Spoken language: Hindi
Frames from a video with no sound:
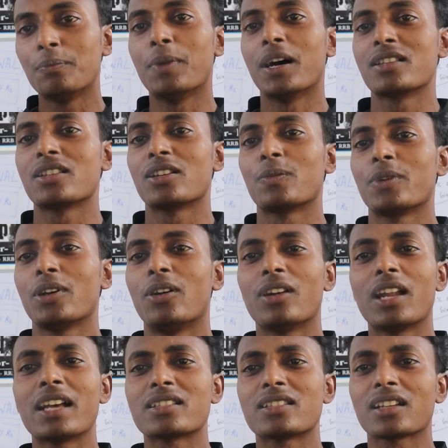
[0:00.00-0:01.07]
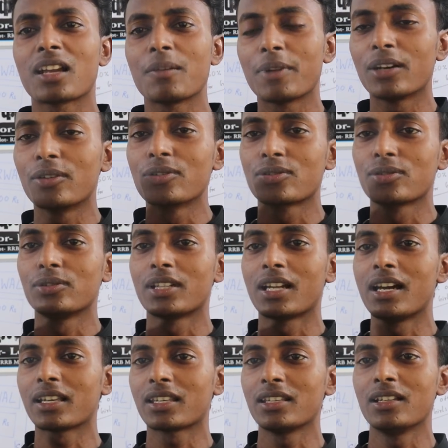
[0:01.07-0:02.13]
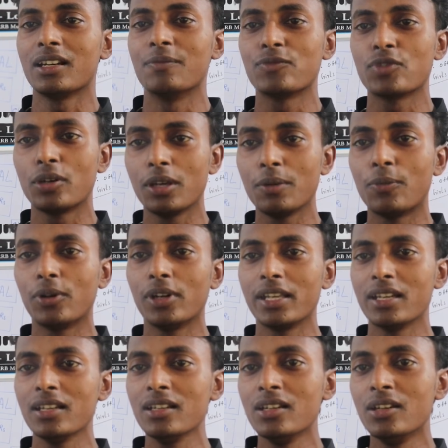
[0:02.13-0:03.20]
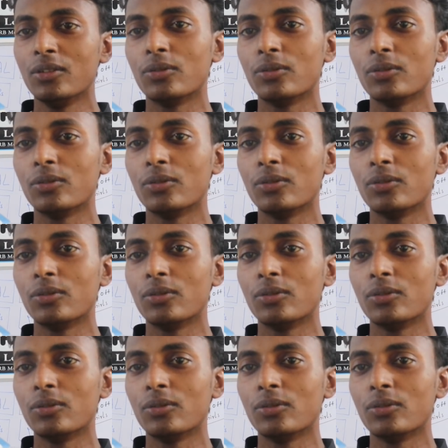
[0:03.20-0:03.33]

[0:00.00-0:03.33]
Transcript: पाँच हज़ार रुपये और आज तक का मेरा उसूल रहा है कि हम जो ही बोले हैं